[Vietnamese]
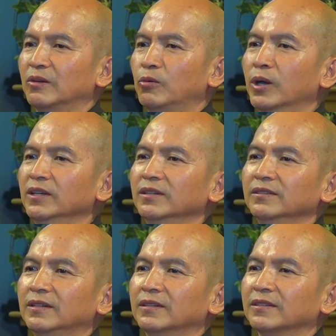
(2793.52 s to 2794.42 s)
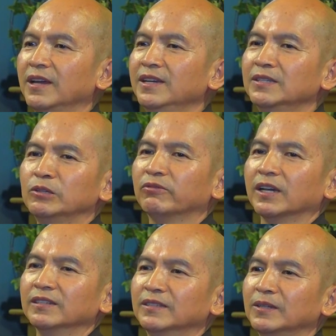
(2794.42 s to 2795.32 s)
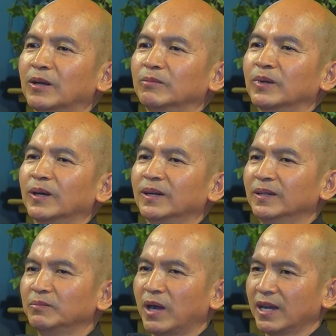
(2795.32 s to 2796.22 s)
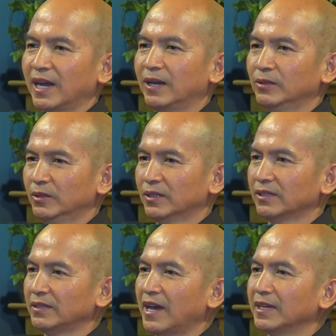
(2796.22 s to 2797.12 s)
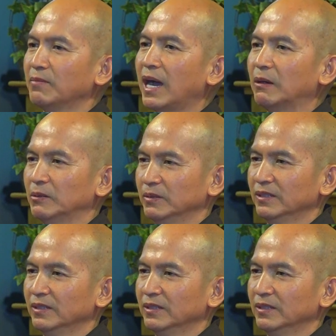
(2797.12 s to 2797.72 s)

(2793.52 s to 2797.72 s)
quấn y như vậy chứ không có mặc áo đại bào,